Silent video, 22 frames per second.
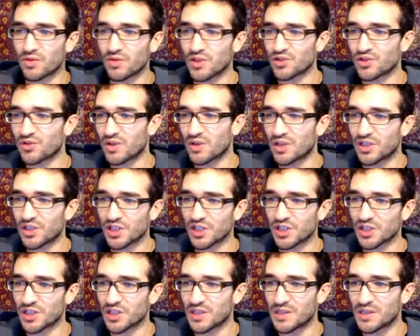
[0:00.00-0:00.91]
je suis allé
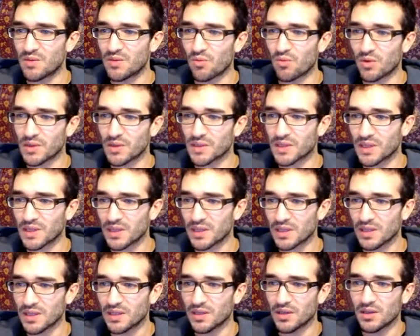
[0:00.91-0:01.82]
chercher ici moins
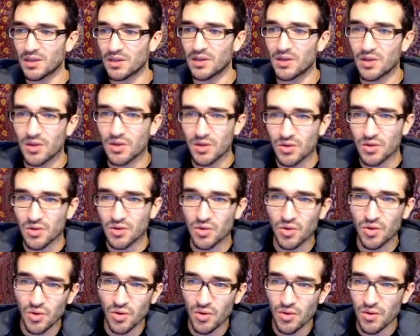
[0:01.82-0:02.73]
5,
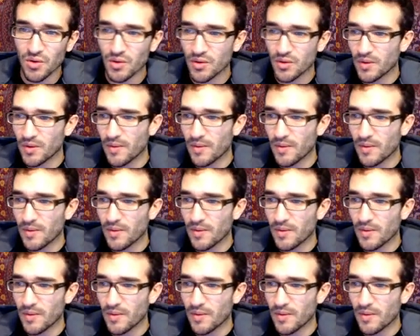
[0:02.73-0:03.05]
2,